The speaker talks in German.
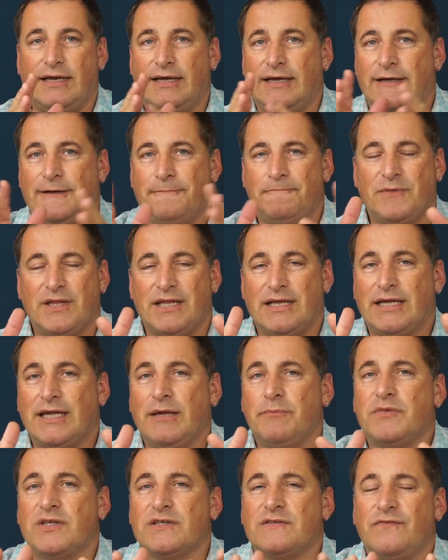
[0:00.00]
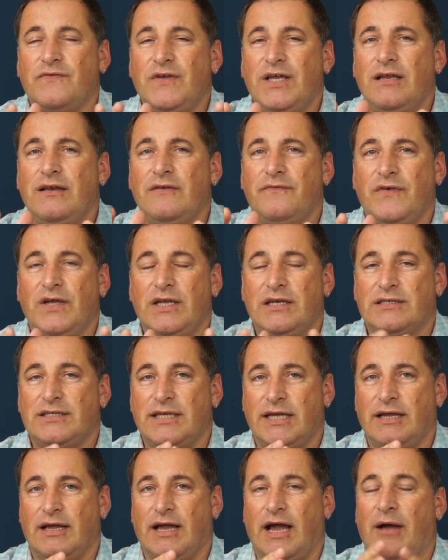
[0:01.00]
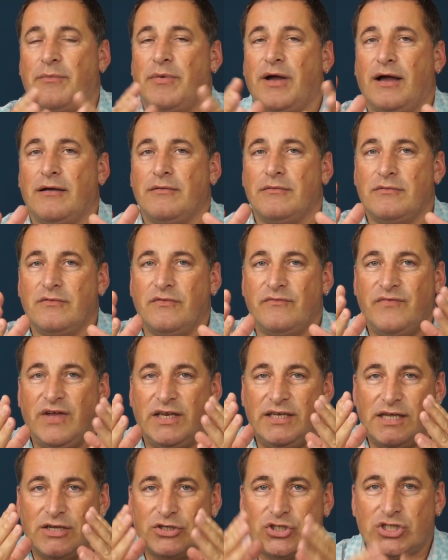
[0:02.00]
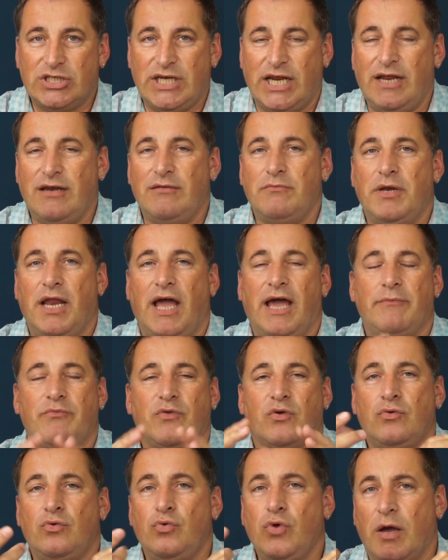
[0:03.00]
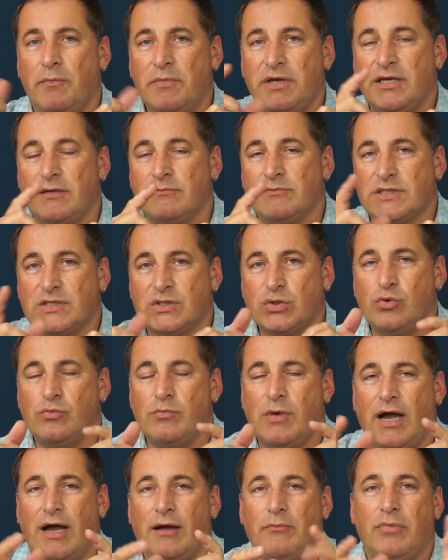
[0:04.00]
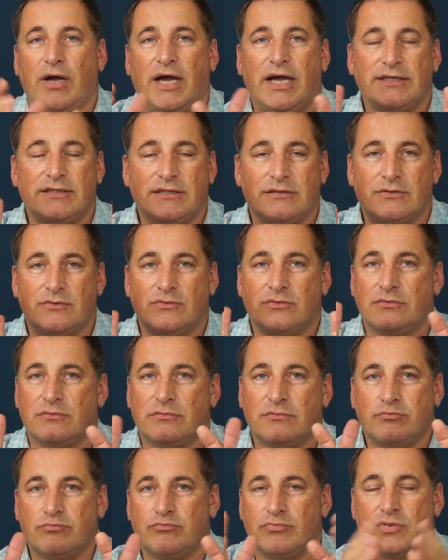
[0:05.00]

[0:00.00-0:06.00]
Äh, da gibt es viele, viele Dinge, aber wenn ihr stehen bleibt und nur mit dem Zoom arbeitet und